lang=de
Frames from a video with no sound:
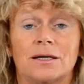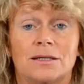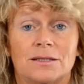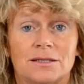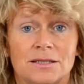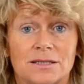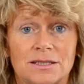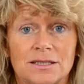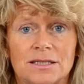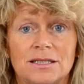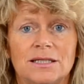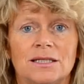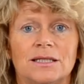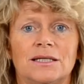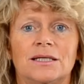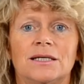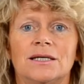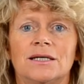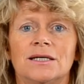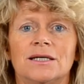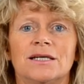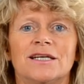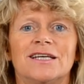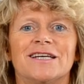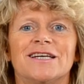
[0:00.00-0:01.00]
Sie
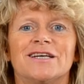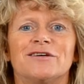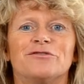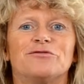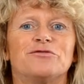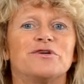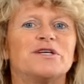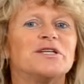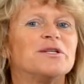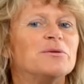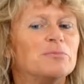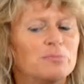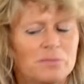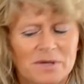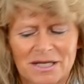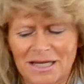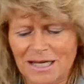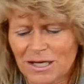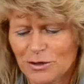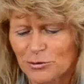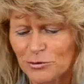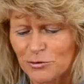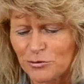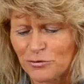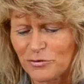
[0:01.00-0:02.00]
finden Mittel
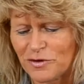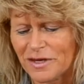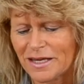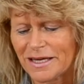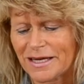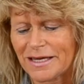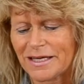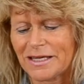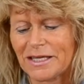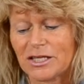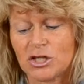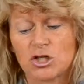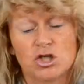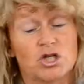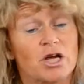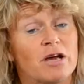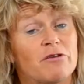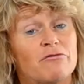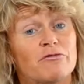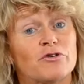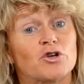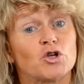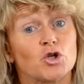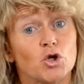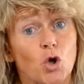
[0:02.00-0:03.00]
und Wege, den Chef
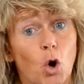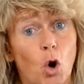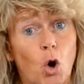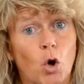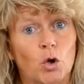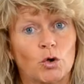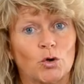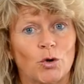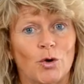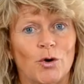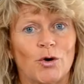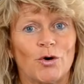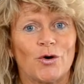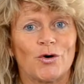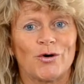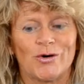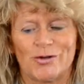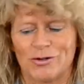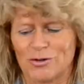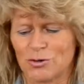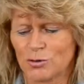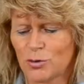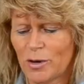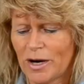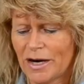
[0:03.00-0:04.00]
doch noch
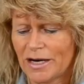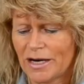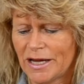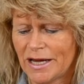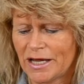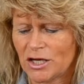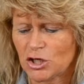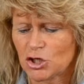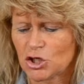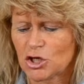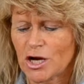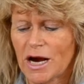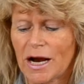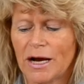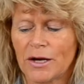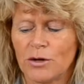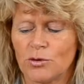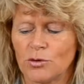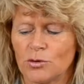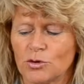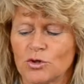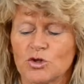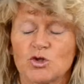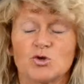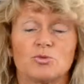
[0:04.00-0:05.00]
zu einer
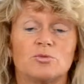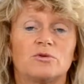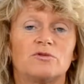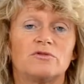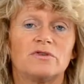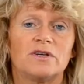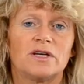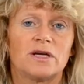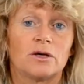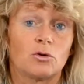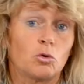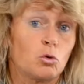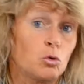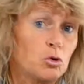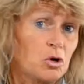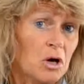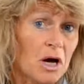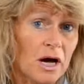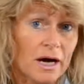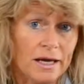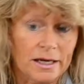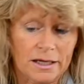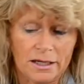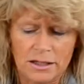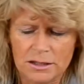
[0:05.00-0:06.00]
Entscheidung zu bewegen oder
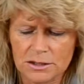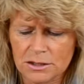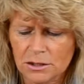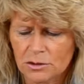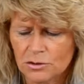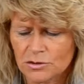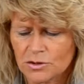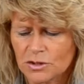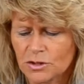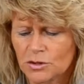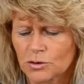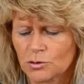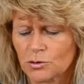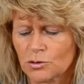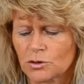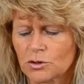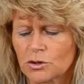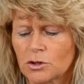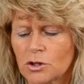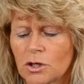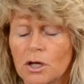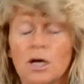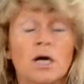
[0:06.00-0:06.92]
anders ausgedrückt,